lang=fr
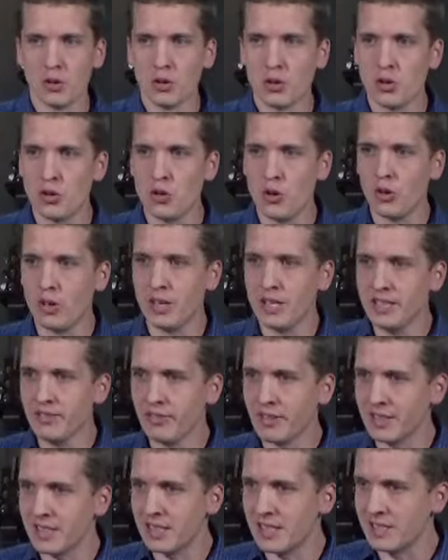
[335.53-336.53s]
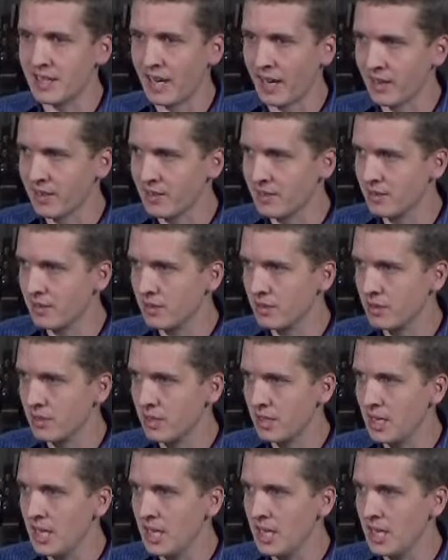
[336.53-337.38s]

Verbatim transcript: le livre des actes.